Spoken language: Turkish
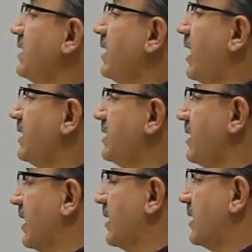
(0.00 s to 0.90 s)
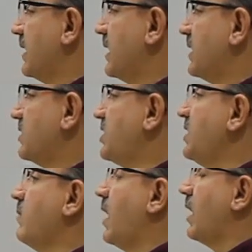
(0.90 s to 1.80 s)
ilahiye
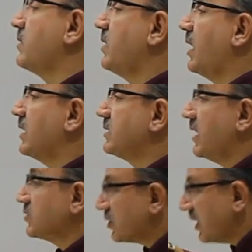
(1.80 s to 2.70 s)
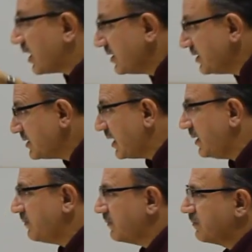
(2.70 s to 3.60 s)
kim Allah'a daha çok
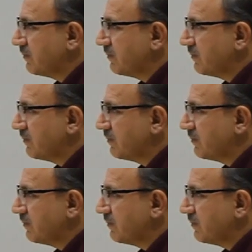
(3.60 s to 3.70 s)
yakınsa